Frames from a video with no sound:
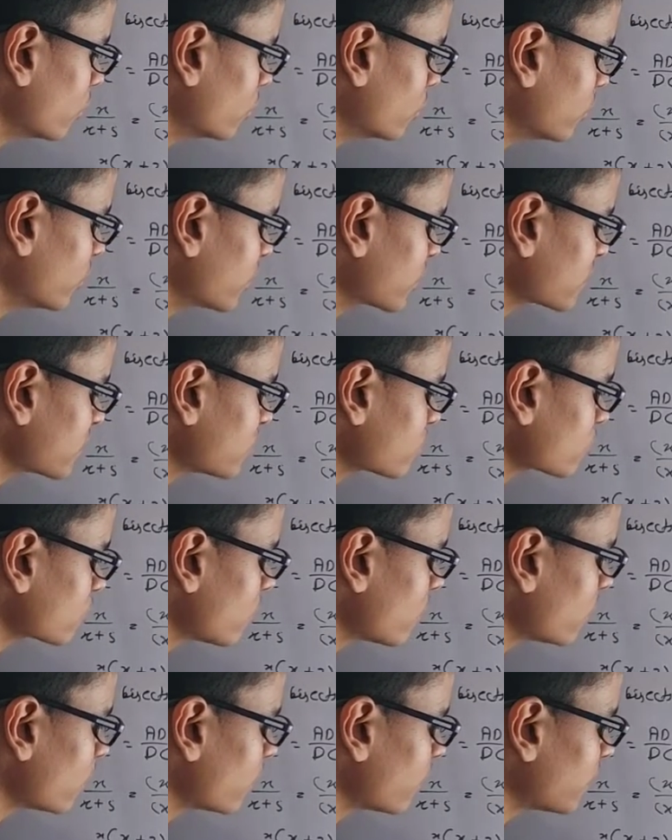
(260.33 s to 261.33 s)
तो ये एक्स
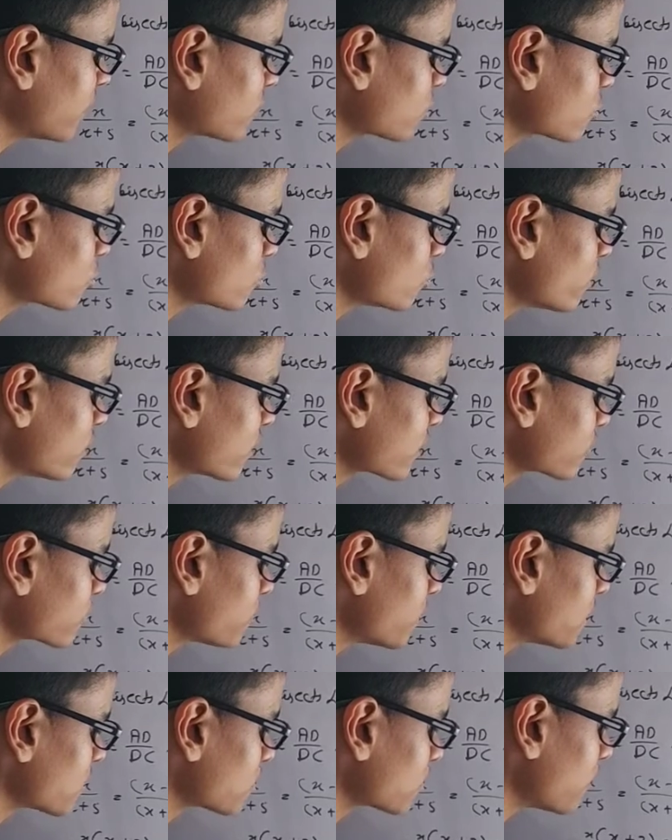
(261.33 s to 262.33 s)
स्क्वायर माइनस टू एक्स प्लस